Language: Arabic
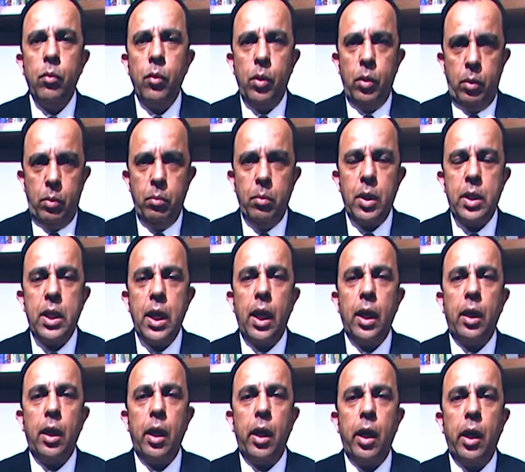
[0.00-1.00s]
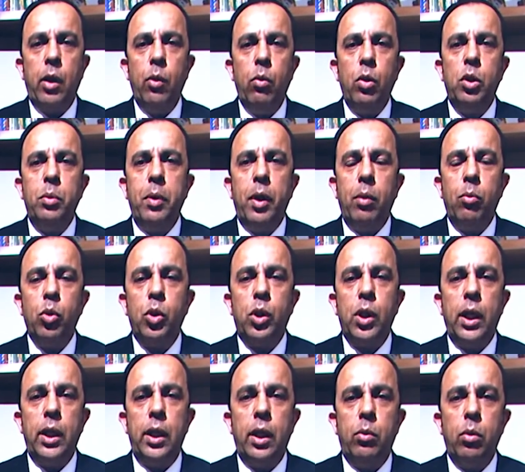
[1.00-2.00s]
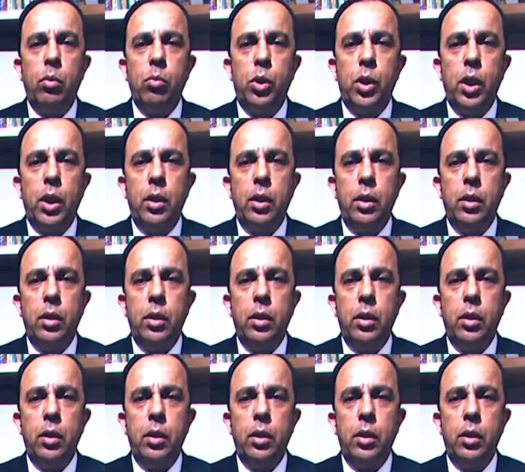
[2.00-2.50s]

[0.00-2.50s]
مساء الخير لك ولجميع المشاهدات والمشاهدين